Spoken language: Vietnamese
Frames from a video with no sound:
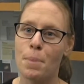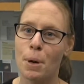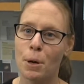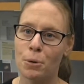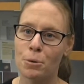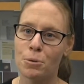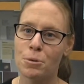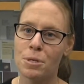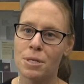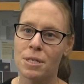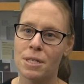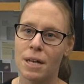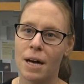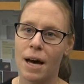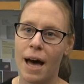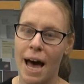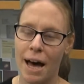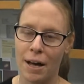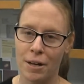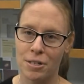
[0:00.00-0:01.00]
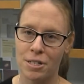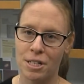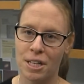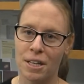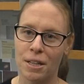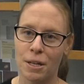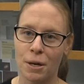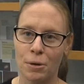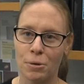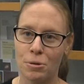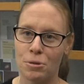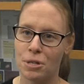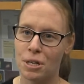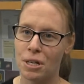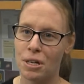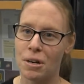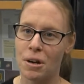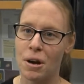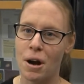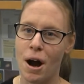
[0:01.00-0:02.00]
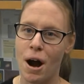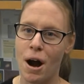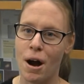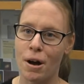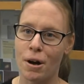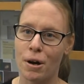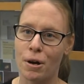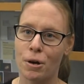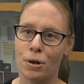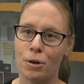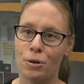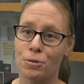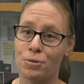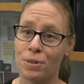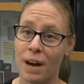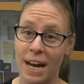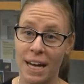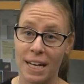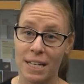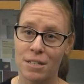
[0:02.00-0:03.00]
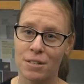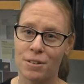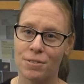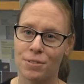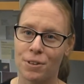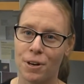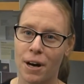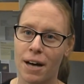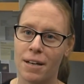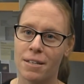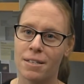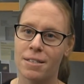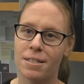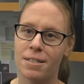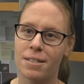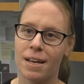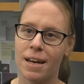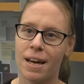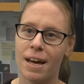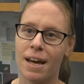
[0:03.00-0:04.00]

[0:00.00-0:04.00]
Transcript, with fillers: Thông thường, các loài tảo biển đều giúp làm giàu oxy trong nước biển. Tuy nhiên,